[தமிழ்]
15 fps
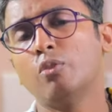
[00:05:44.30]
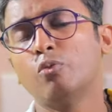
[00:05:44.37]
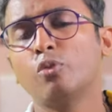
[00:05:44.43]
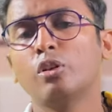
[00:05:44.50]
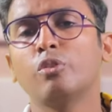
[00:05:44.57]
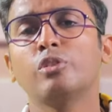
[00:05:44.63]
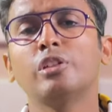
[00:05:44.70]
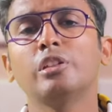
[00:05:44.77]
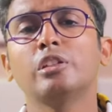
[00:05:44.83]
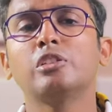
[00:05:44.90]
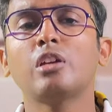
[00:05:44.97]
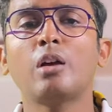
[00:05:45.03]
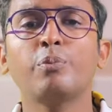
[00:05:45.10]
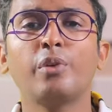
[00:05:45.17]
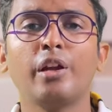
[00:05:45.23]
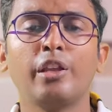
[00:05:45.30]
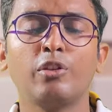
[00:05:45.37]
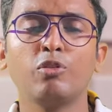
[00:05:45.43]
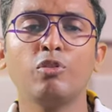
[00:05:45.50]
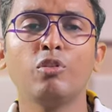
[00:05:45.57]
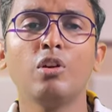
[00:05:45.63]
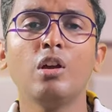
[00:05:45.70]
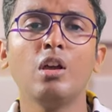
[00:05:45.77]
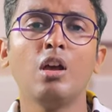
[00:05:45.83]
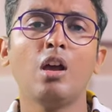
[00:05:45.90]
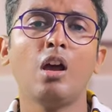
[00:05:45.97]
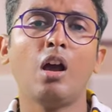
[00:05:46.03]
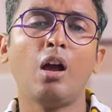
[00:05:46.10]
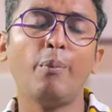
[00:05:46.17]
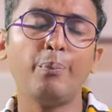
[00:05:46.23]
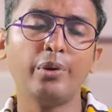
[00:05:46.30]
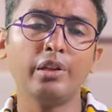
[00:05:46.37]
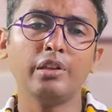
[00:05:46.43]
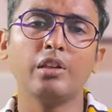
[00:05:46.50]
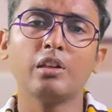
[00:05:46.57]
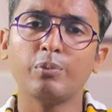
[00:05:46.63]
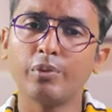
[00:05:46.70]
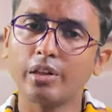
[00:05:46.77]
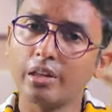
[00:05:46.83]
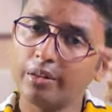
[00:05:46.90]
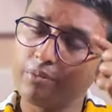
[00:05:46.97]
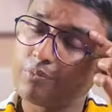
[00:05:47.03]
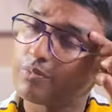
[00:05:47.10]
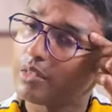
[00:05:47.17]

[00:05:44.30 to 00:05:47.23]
உங்களுக்கு வந்து இந்த ஜாப் கிடைக்கும் அப்படிங்கிற மாதிரி